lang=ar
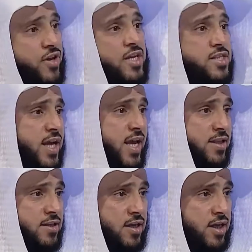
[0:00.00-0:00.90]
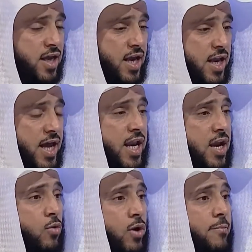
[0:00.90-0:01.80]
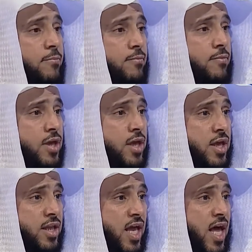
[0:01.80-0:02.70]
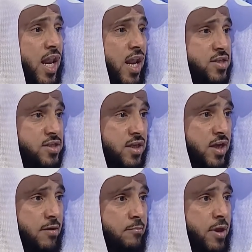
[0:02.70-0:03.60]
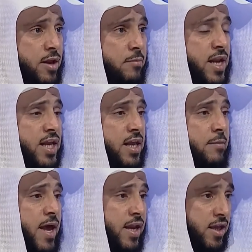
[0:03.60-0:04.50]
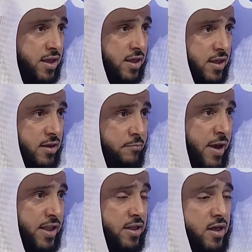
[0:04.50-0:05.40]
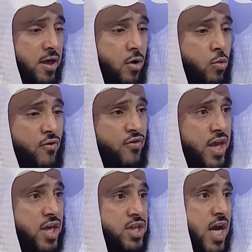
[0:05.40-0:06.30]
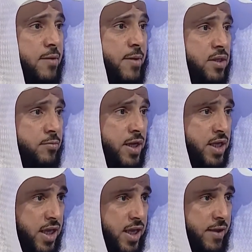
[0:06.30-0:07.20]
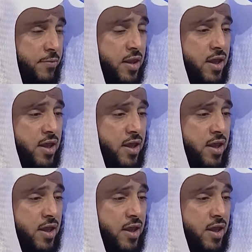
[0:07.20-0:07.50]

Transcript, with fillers: فيه الزكاة لأنه لم يتخلص من ملك المالك بعد وفيه شائبة ملكية